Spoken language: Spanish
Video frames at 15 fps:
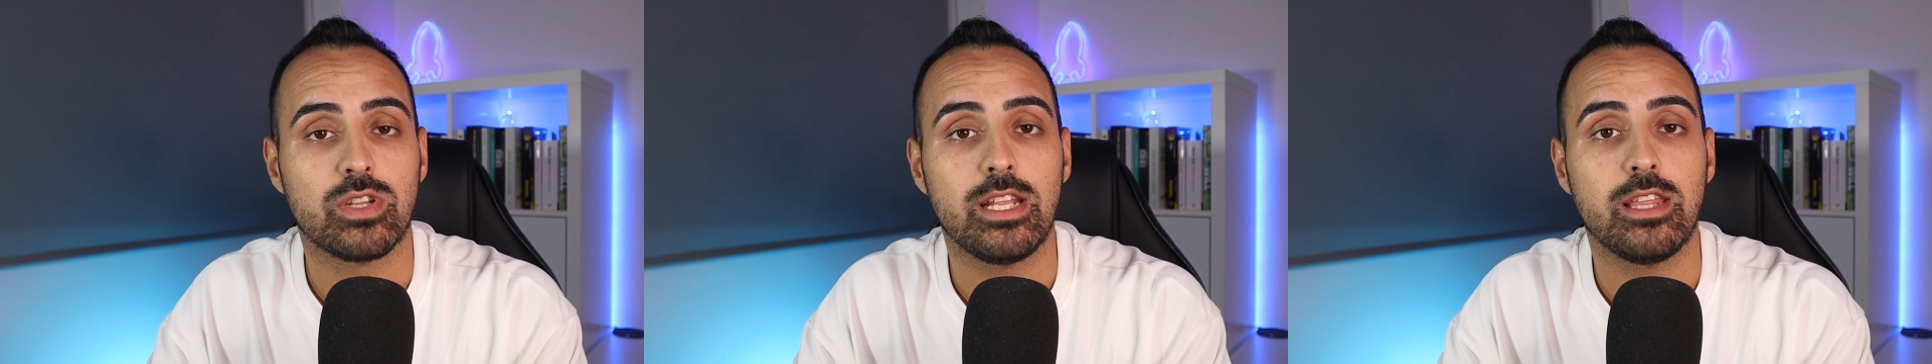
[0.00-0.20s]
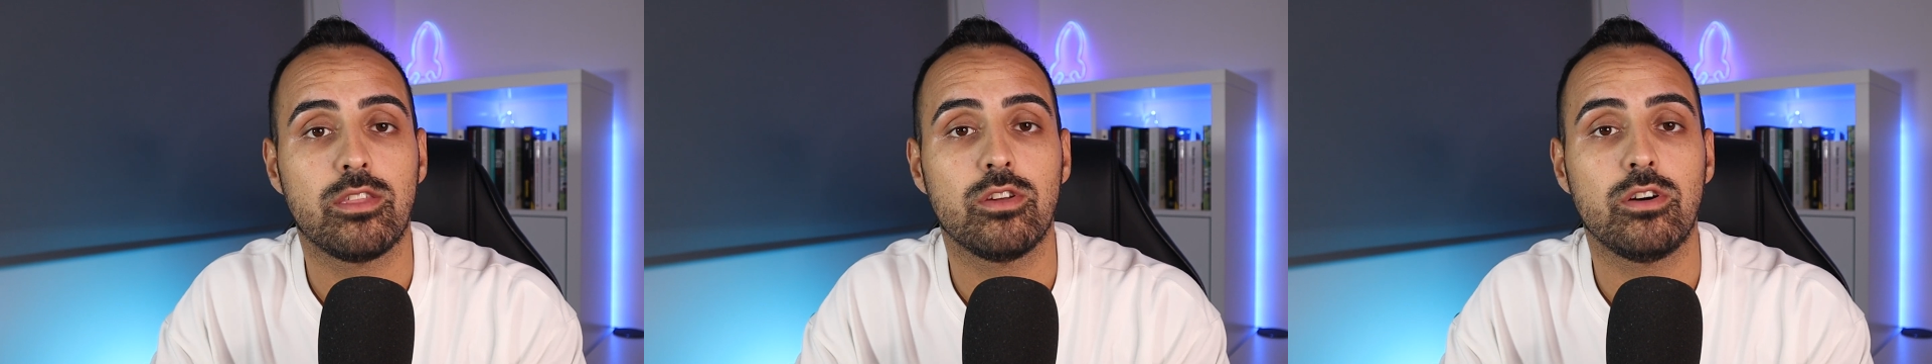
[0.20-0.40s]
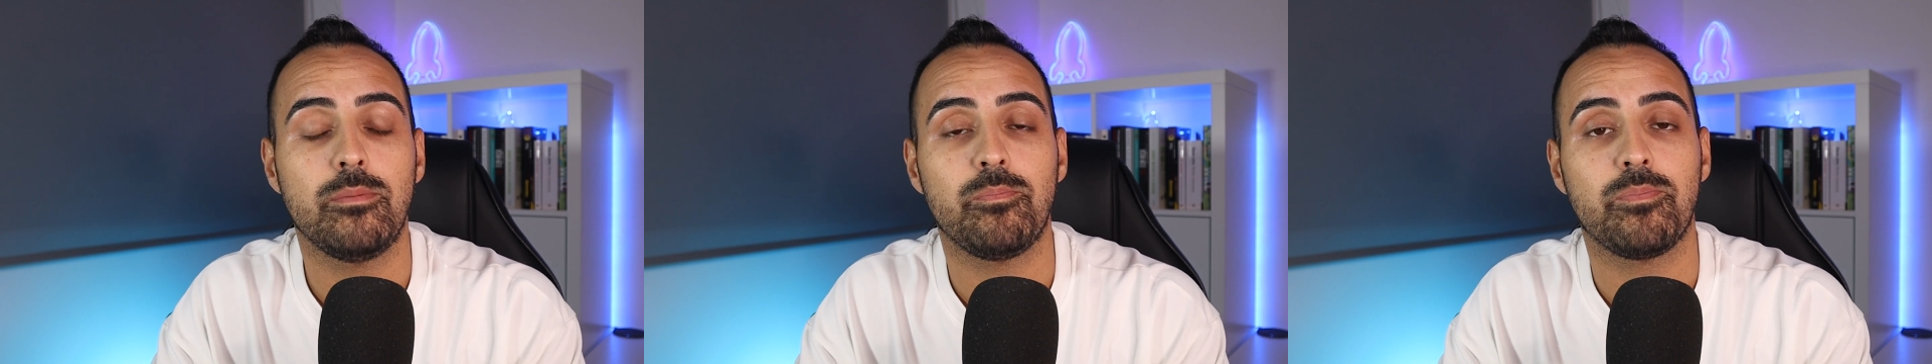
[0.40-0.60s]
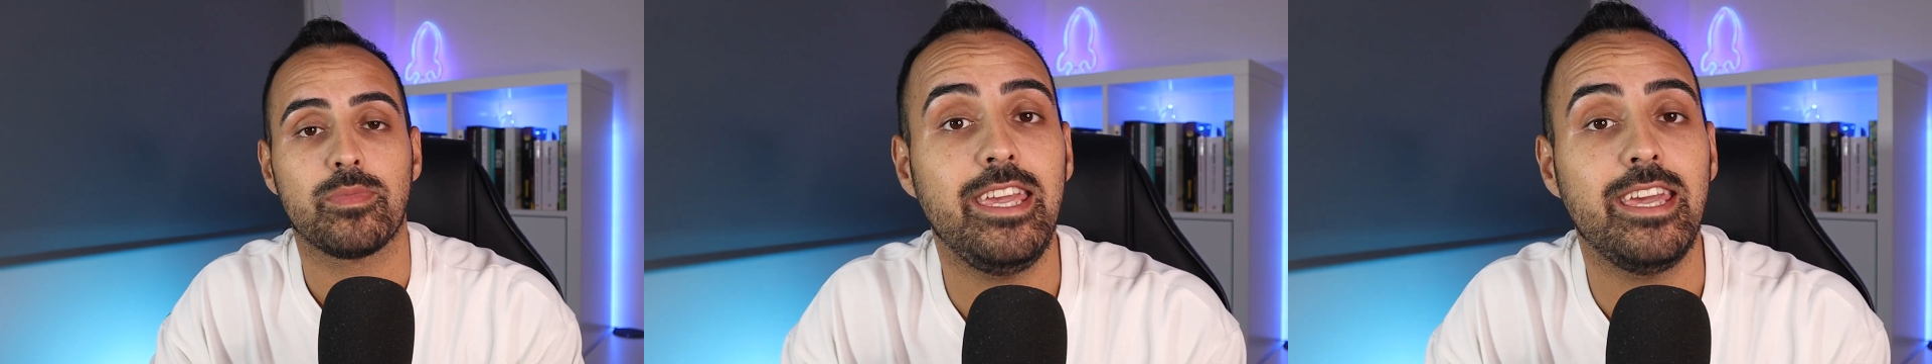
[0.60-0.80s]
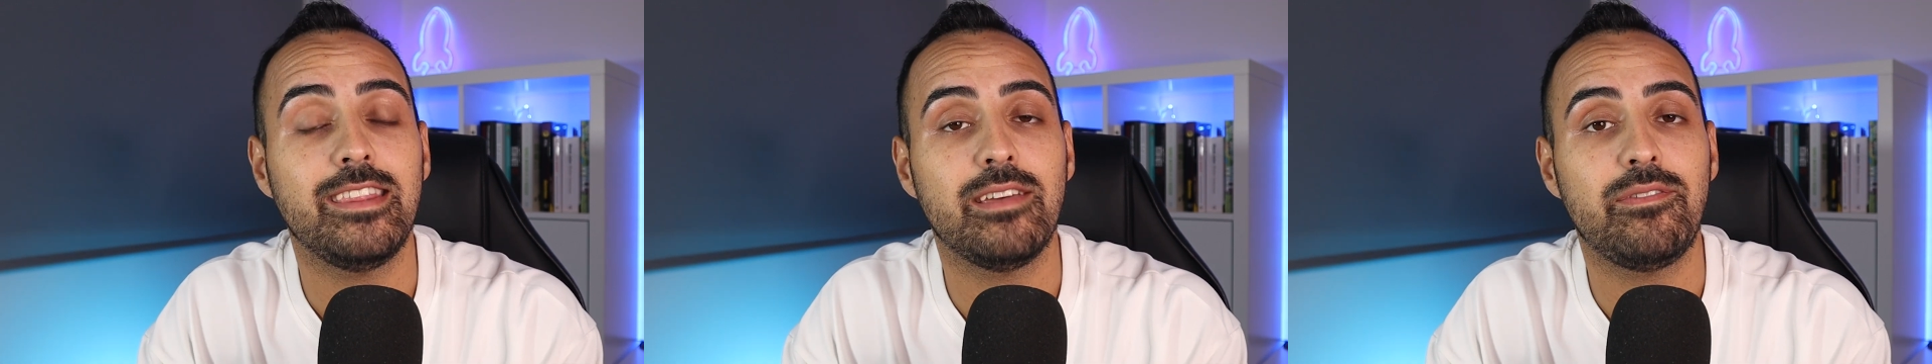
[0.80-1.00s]
utilizo
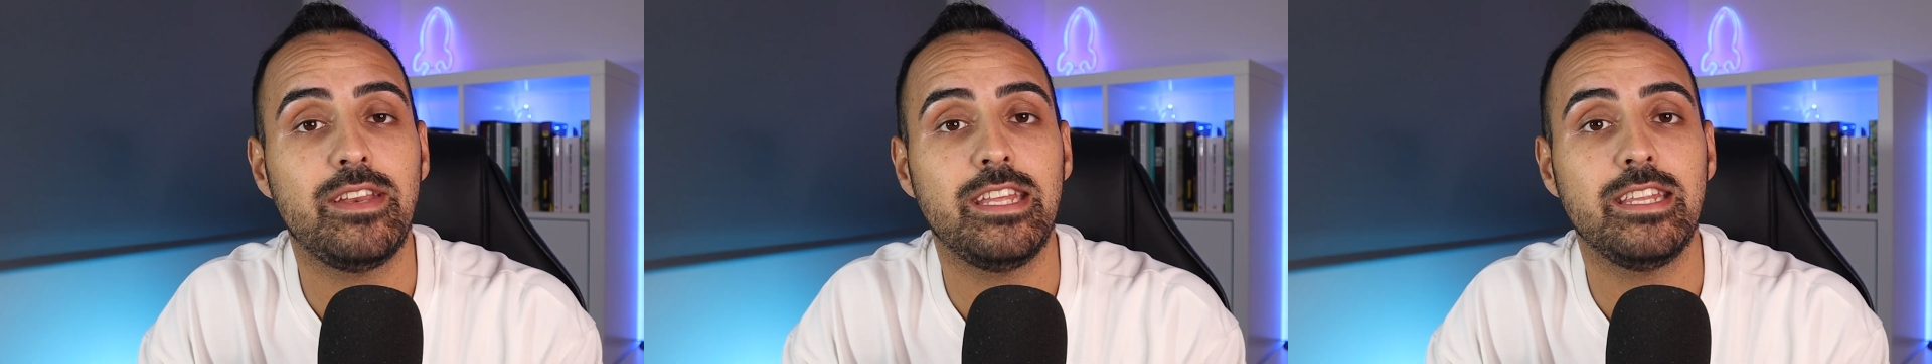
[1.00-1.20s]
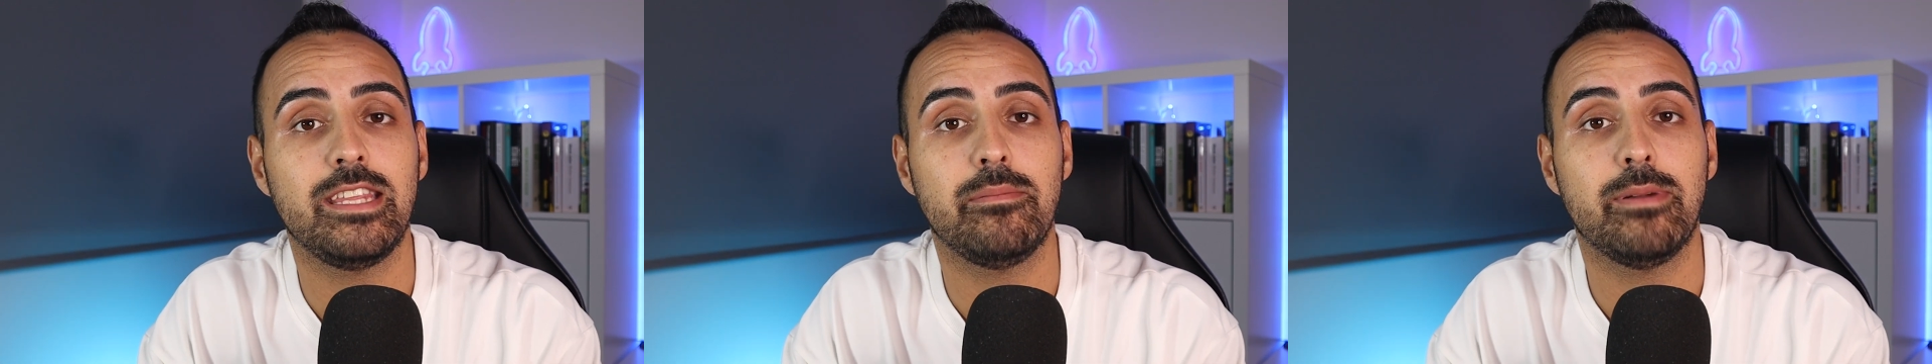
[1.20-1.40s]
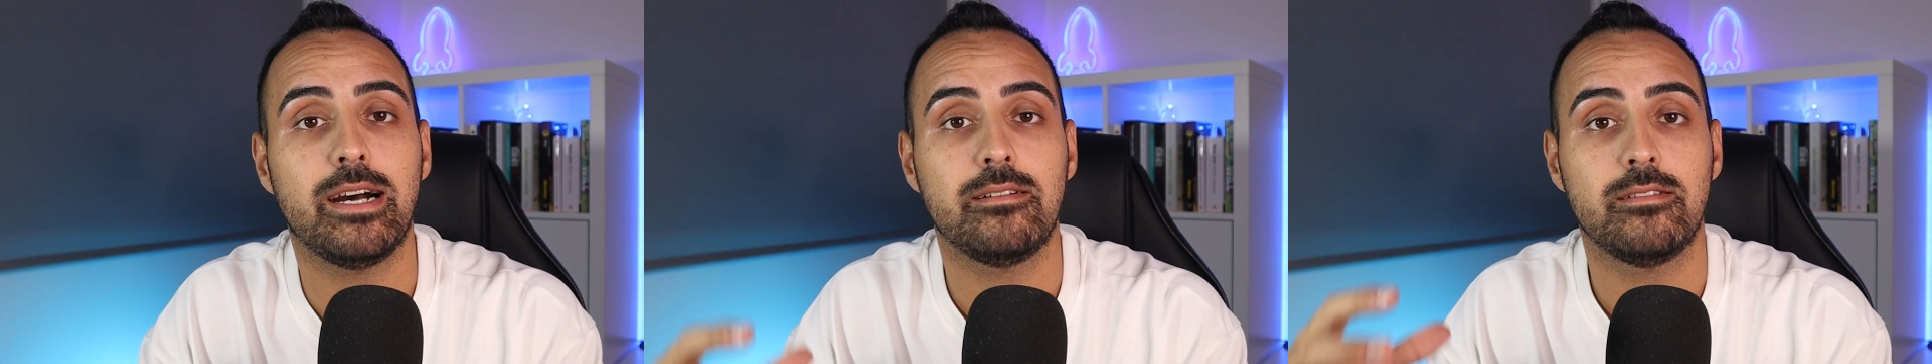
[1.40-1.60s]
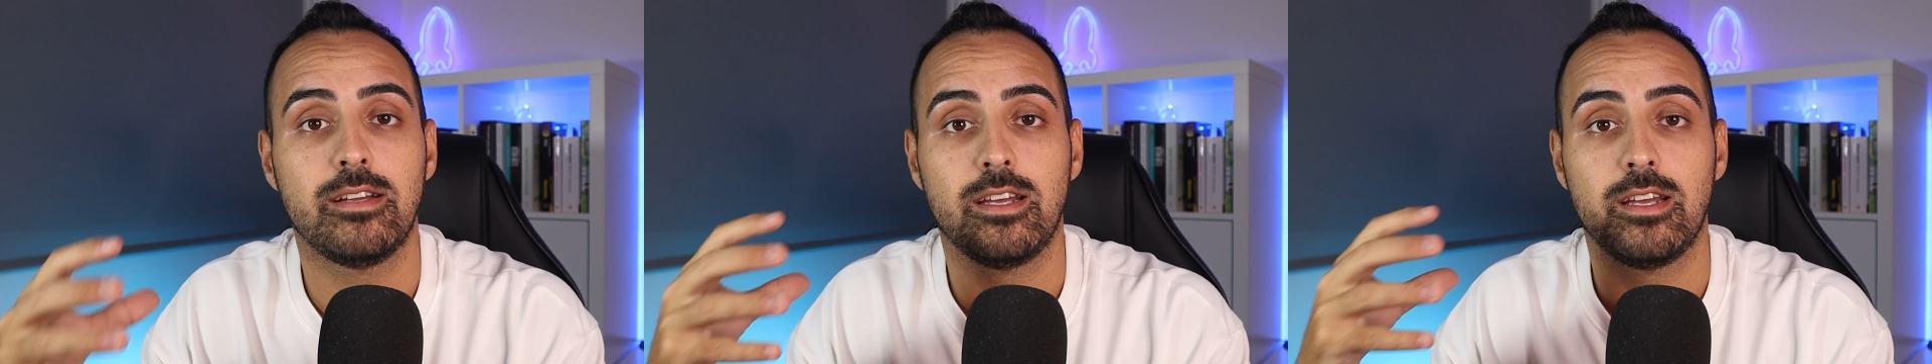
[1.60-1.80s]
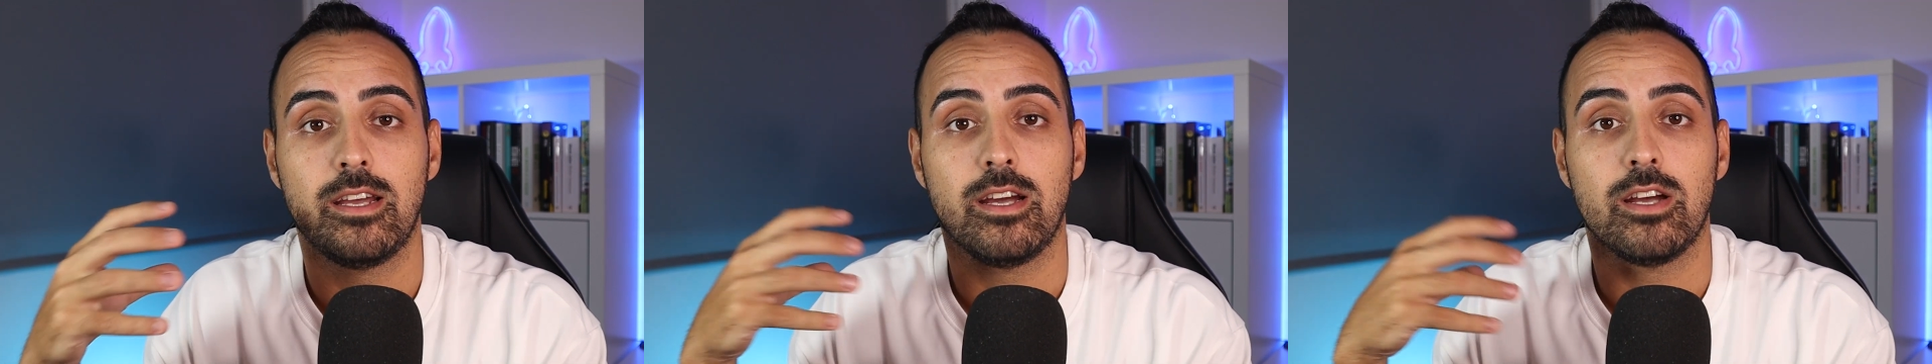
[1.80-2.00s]
y en definitiva,